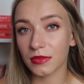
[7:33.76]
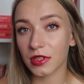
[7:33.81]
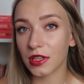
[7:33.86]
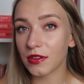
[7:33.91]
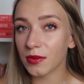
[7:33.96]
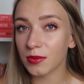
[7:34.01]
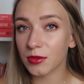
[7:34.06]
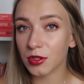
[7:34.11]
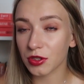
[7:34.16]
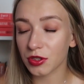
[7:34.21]

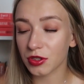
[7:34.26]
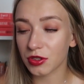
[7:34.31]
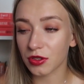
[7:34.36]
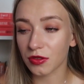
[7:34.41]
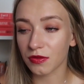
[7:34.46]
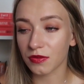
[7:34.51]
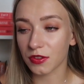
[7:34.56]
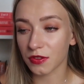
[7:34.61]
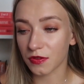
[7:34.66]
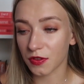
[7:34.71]
nie wiem, czy oni
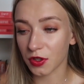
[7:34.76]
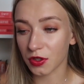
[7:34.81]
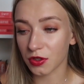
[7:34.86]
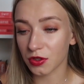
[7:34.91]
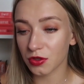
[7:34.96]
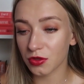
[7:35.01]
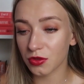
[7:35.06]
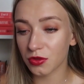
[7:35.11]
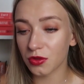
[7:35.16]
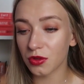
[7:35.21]
są w
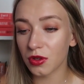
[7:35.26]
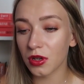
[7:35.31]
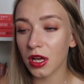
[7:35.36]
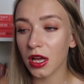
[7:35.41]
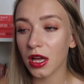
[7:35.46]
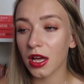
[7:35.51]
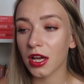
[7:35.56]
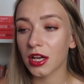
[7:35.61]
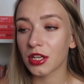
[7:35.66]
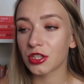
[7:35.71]
związku,
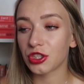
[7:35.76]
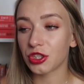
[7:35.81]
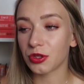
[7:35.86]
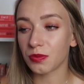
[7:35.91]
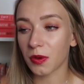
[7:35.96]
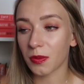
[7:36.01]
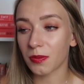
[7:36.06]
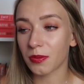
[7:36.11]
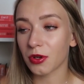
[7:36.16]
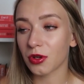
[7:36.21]

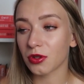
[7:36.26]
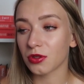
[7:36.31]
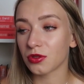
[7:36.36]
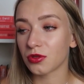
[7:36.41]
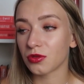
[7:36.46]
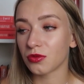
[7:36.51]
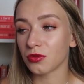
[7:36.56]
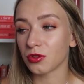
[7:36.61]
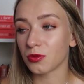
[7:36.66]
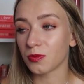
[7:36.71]
czy po
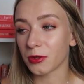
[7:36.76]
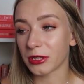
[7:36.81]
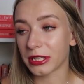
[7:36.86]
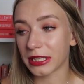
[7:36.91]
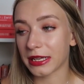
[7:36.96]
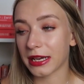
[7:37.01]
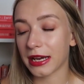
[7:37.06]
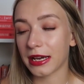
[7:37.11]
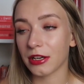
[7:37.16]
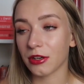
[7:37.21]
prostu
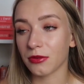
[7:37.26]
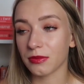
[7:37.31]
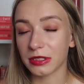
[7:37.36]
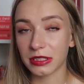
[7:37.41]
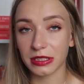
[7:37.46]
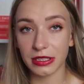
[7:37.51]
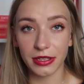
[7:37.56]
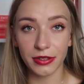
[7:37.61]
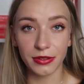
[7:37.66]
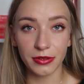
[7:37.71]
spotykają
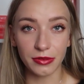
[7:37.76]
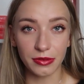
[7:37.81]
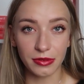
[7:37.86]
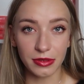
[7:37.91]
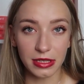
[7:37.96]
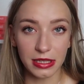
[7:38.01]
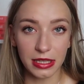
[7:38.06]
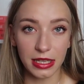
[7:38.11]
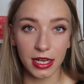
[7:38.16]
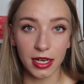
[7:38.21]

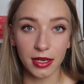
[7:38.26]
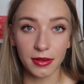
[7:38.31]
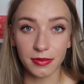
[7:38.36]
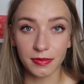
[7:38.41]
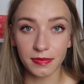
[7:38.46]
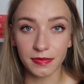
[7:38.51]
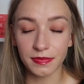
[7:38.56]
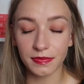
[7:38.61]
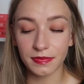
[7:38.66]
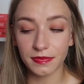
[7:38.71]
się
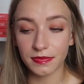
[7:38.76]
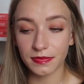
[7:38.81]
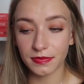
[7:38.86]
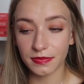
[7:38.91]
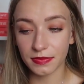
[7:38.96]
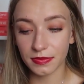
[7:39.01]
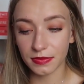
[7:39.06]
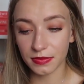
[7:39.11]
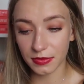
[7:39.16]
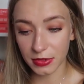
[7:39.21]
dla
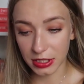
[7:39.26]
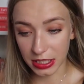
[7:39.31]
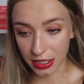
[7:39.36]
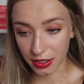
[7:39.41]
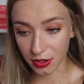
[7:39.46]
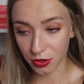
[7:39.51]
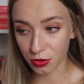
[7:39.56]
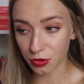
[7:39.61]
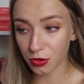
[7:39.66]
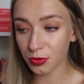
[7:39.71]

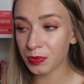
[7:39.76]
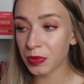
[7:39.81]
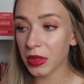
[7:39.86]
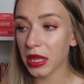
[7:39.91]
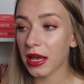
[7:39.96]
seksu.